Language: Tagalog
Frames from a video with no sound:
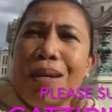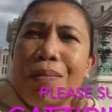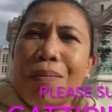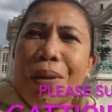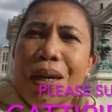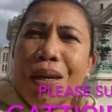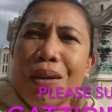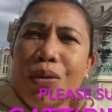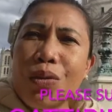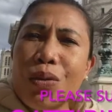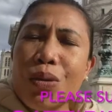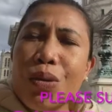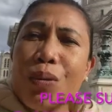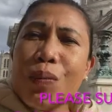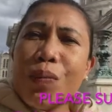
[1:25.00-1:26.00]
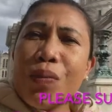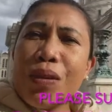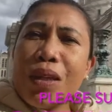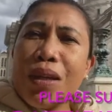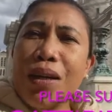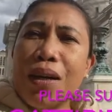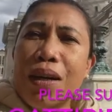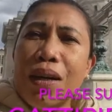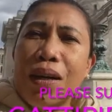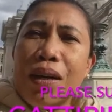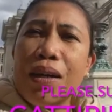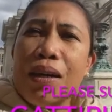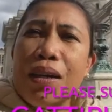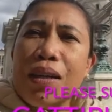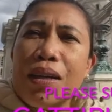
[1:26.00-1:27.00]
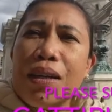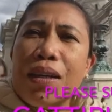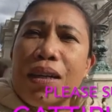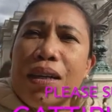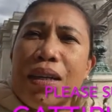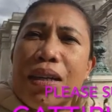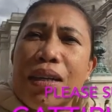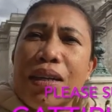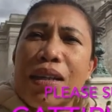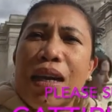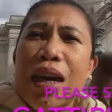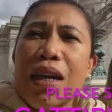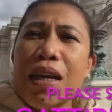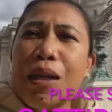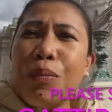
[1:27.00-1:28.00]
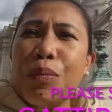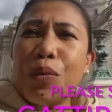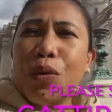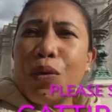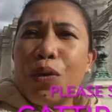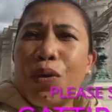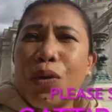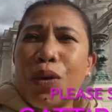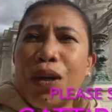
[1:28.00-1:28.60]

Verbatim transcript: Pero, uh, dahil po